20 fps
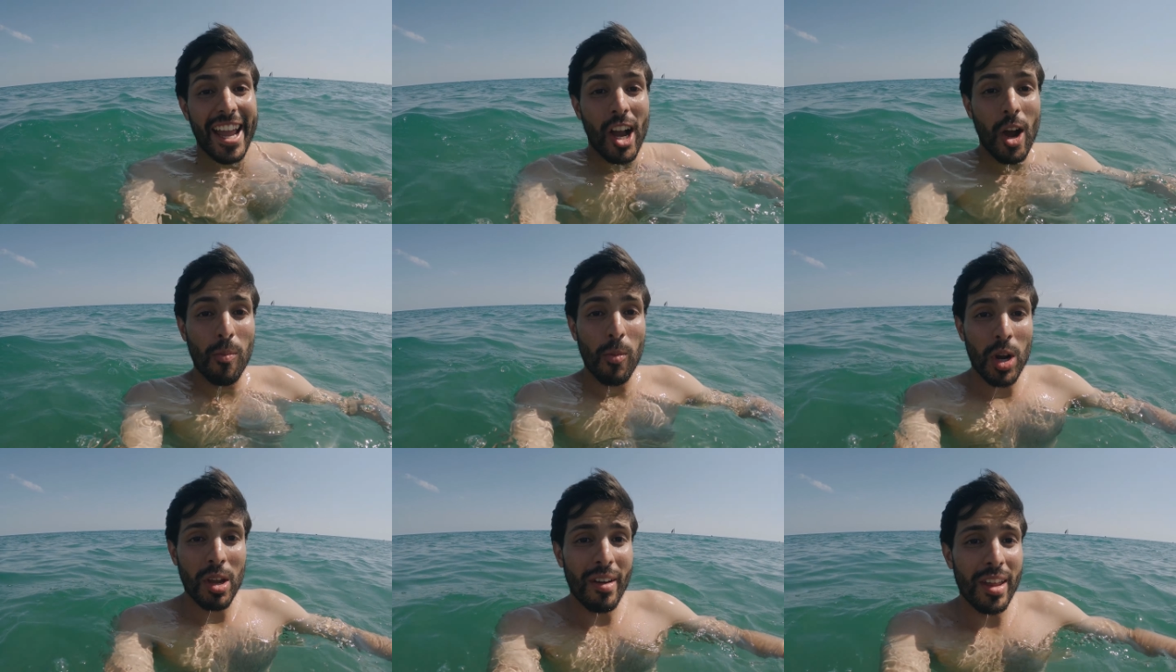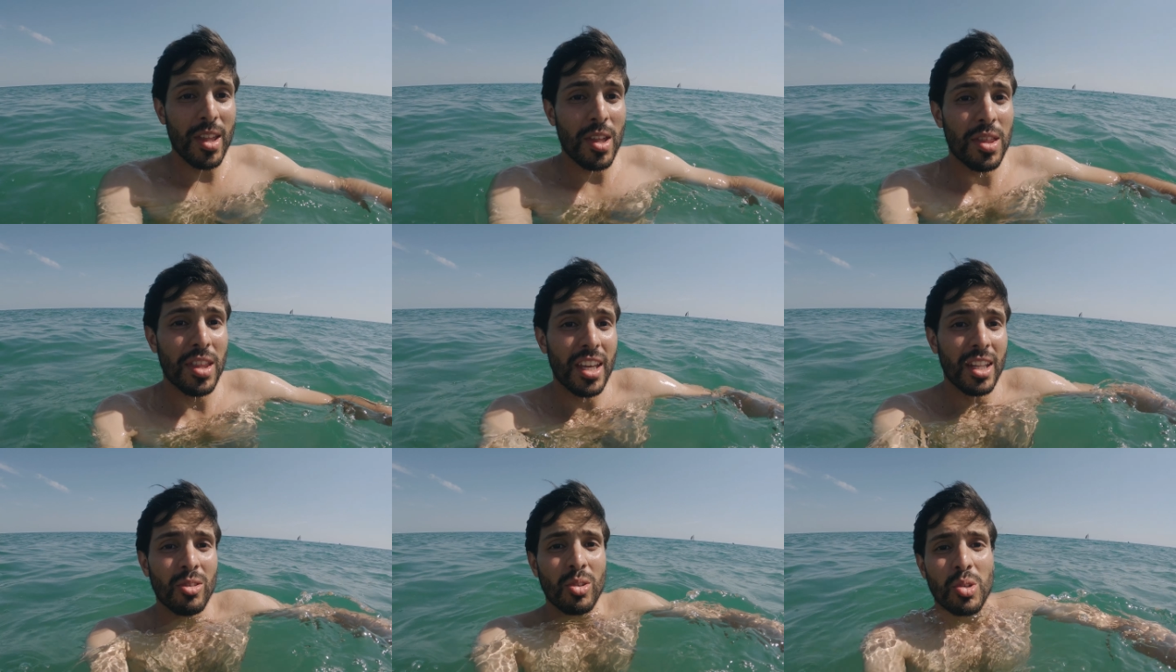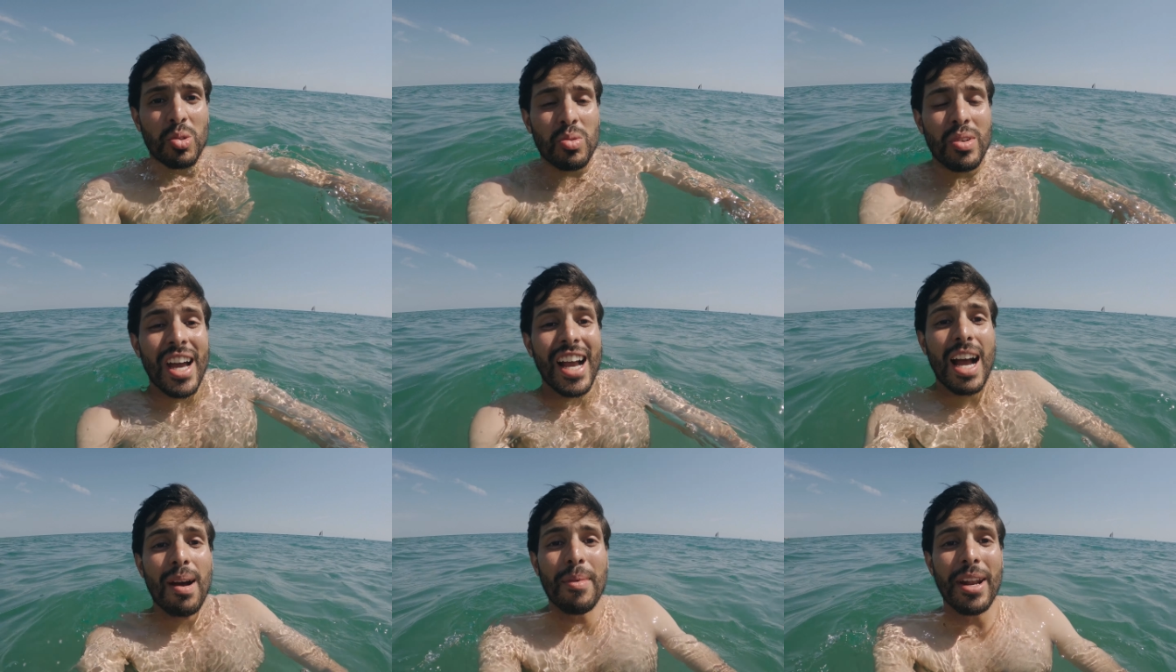como iba diciendo, es
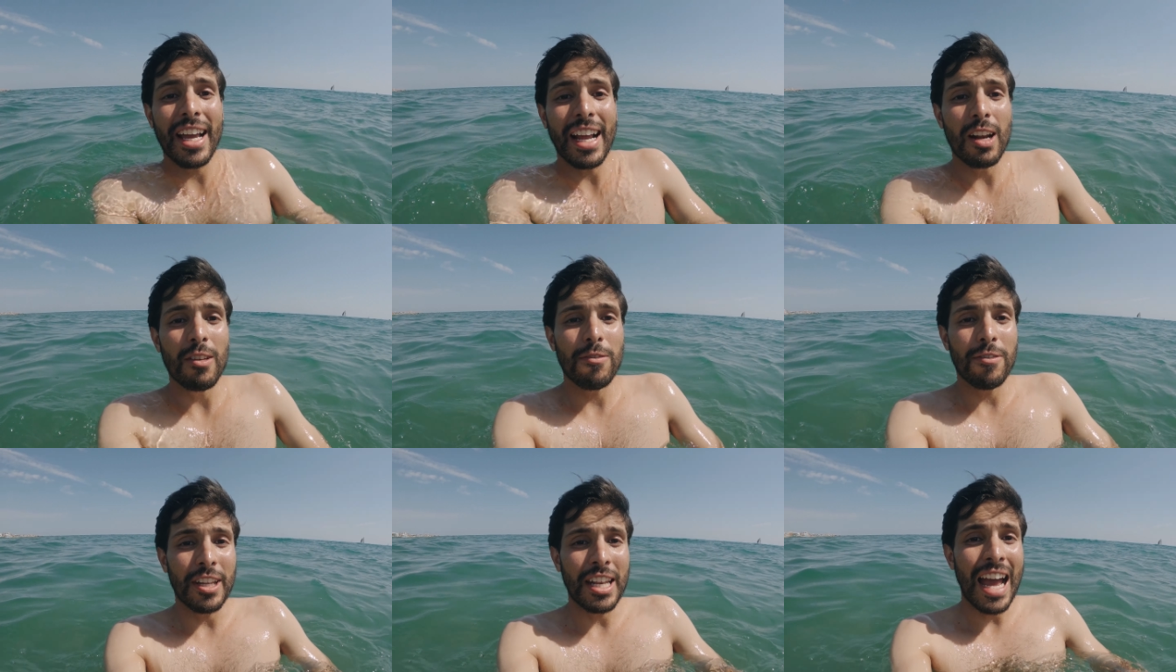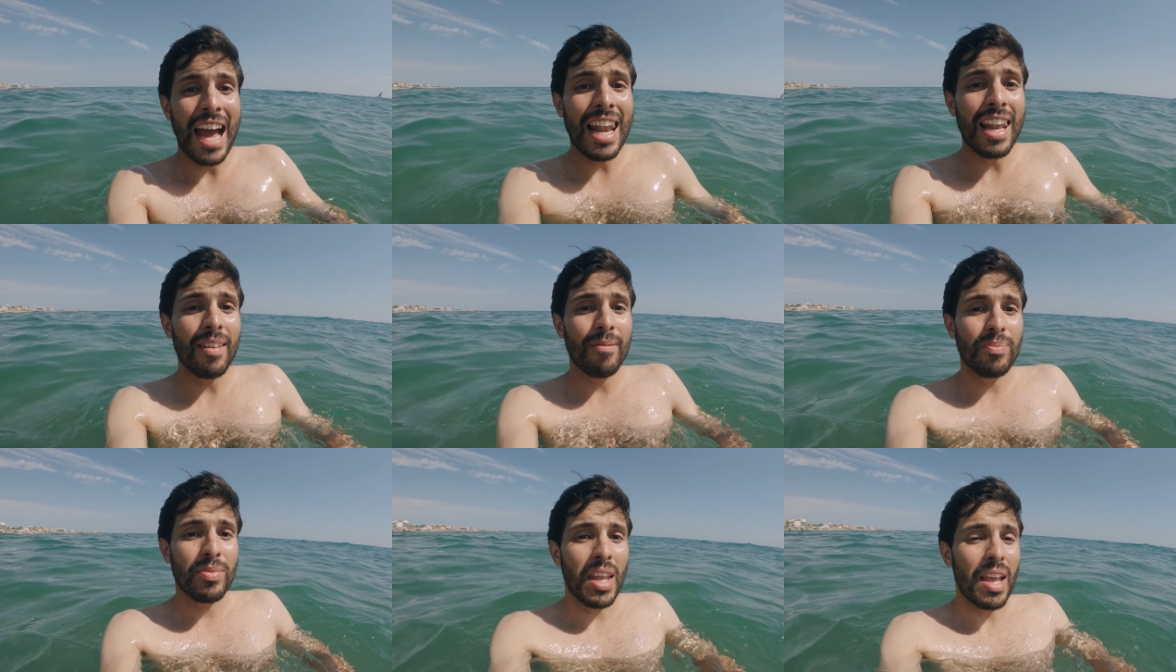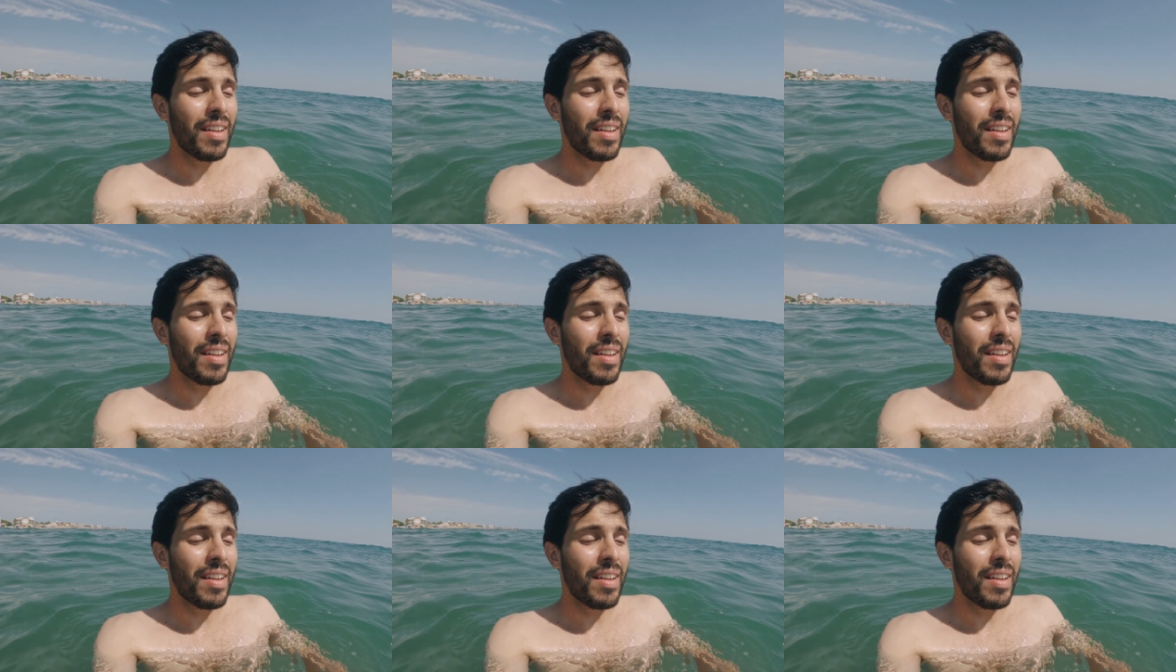una cámara que al final